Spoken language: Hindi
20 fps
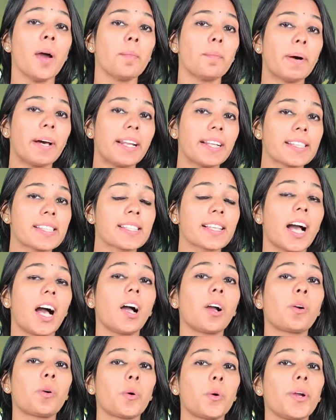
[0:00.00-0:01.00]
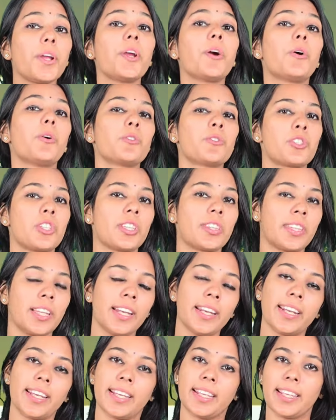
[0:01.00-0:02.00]
पर इसका कोई
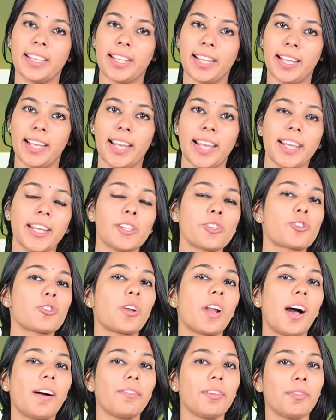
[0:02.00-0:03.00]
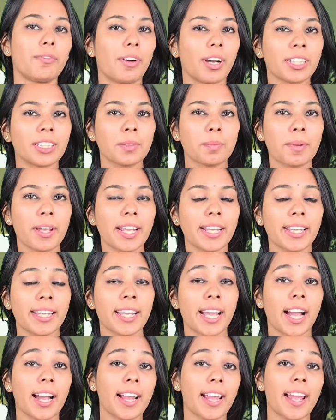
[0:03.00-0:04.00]
औचित्य नहीं है ये चुनावी वक्त में
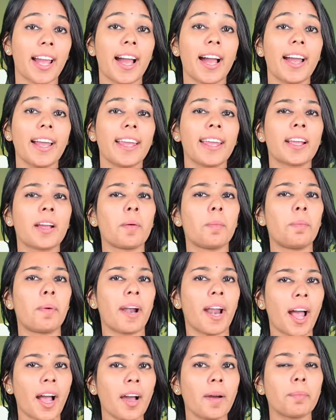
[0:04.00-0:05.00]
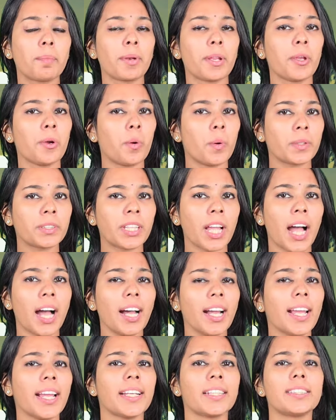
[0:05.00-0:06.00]
किया गया एक बड़ा प्रयोग
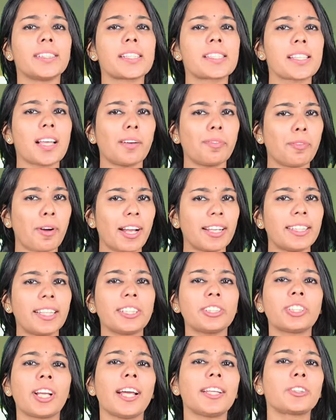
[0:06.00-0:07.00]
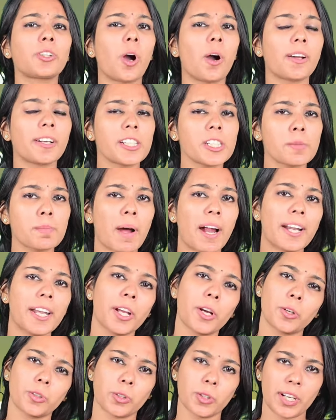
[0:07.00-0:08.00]
था जिसका फ़ायदा शायद कांग्रेस
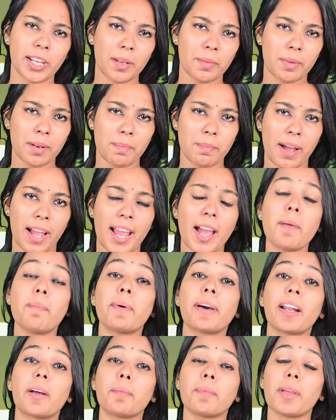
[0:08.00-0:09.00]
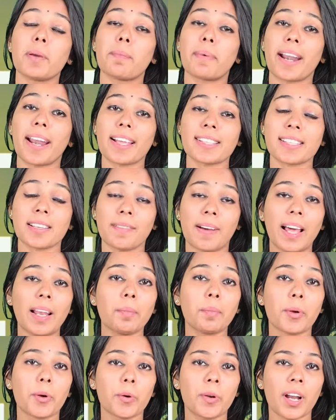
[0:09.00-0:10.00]
पार्टी को तो नहीं मिल पाया पर अब ये बड़ा
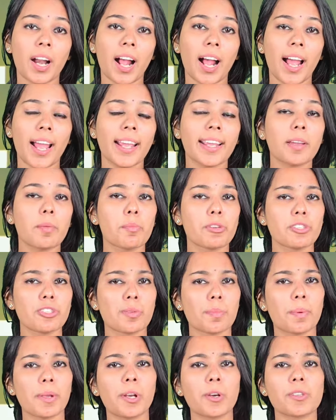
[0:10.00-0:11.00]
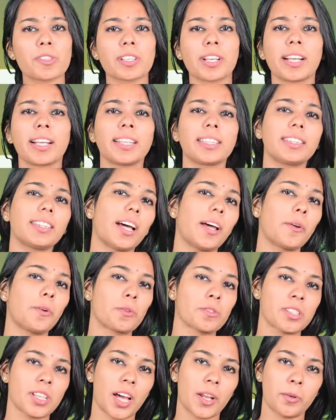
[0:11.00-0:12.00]
सवाल भी उठ रहा है कि बीजेपी को इसका कितना
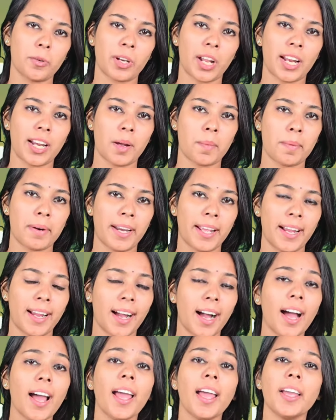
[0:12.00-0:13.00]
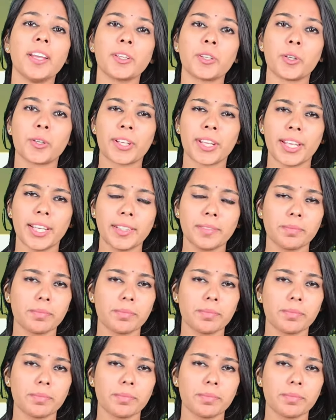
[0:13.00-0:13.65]
नुकसान उठाना पड़ेगा क्योंकि